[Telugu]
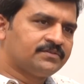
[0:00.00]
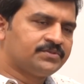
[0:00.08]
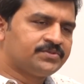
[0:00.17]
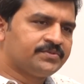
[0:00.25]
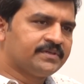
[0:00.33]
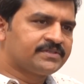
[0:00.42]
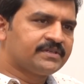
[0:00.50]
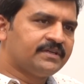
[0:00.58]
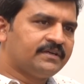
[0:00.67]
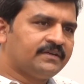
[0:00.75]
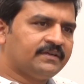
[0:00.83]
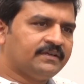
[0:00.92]
సిచ్యువేషన్
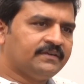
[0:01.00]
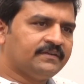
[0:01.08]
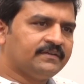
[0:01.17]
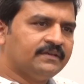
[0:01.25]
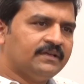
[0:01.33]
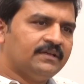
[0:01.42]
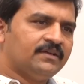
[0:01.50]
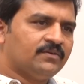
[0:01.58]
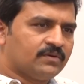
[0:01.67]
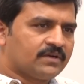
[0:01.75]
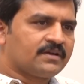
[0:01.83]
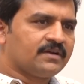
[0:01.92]
అంటే
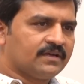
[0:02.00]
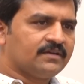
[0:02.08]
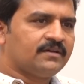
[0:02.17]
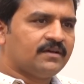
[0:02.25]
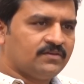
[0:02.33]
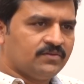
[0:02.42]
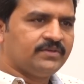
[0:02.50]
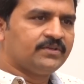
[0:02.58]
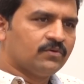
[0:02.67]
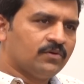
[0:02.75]
ఒక రకంగా అల్లుడిని